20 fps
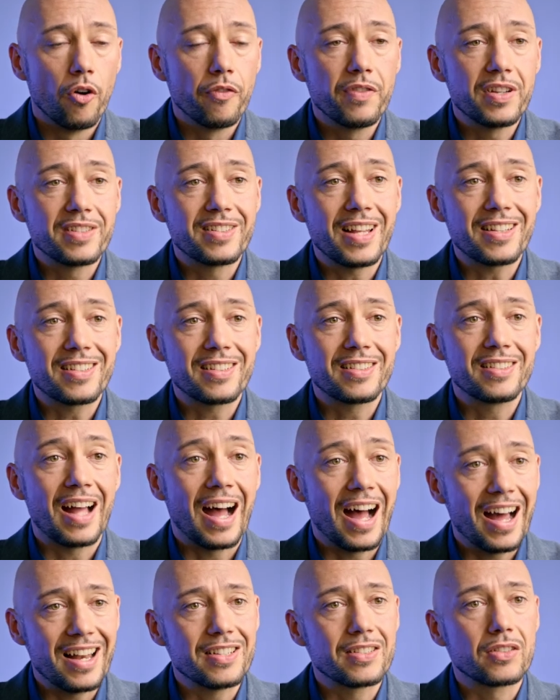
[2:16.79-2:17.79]
Und wir setzen
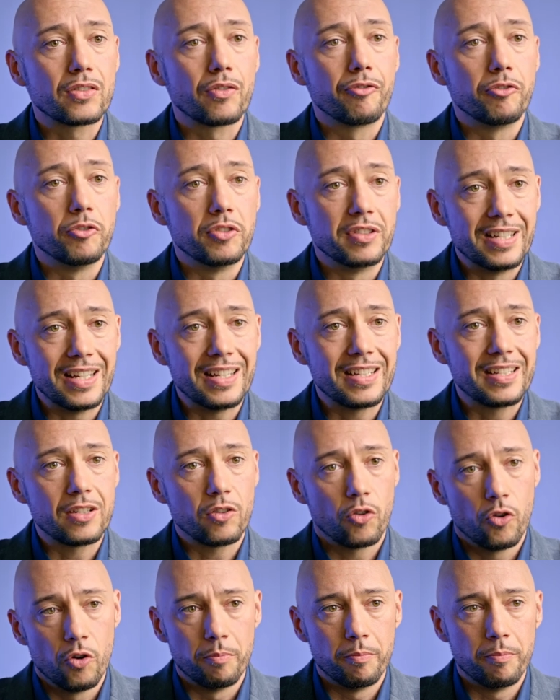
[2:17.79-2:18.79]
alles für dich
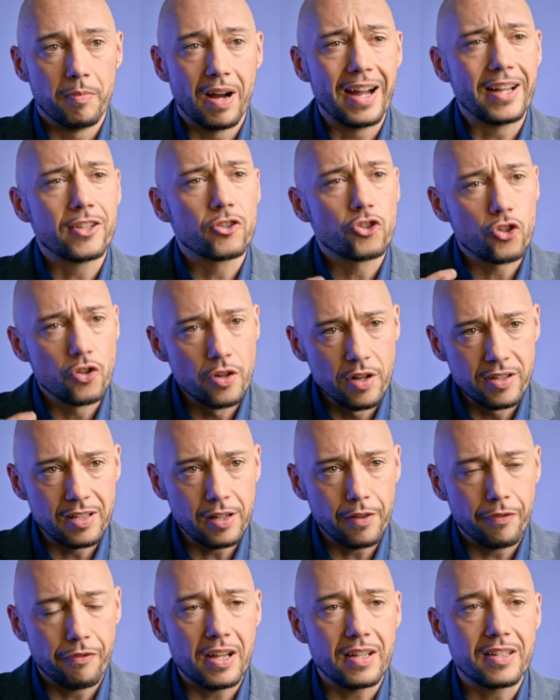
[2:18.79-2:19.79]
um. Ein
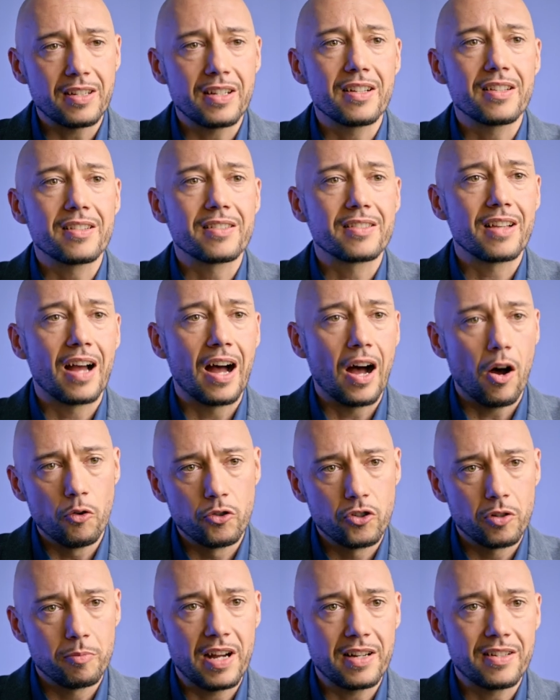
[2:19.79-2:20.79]
schlüsselfertiges,
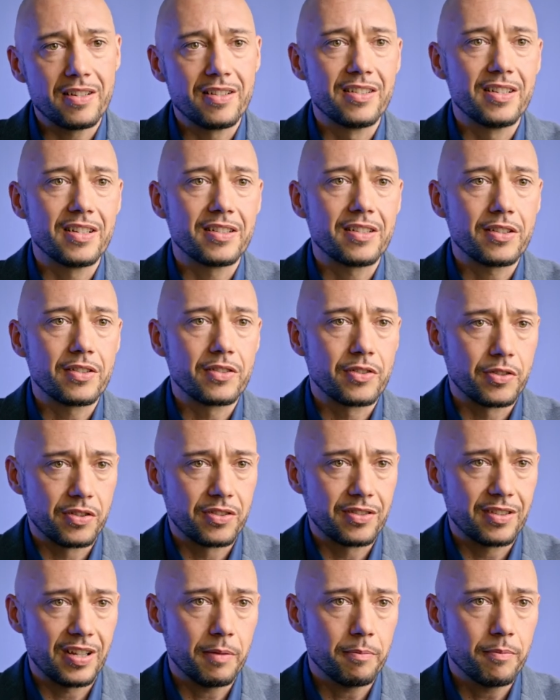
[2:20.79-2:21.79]
automatisiertes
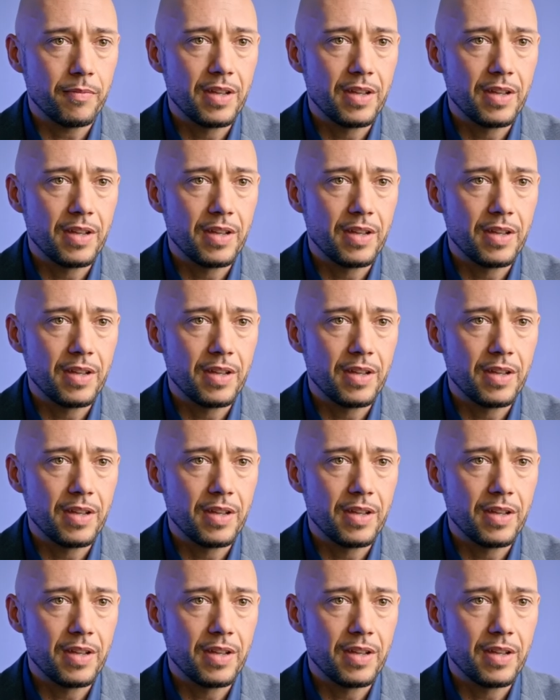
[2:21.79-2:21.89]
System,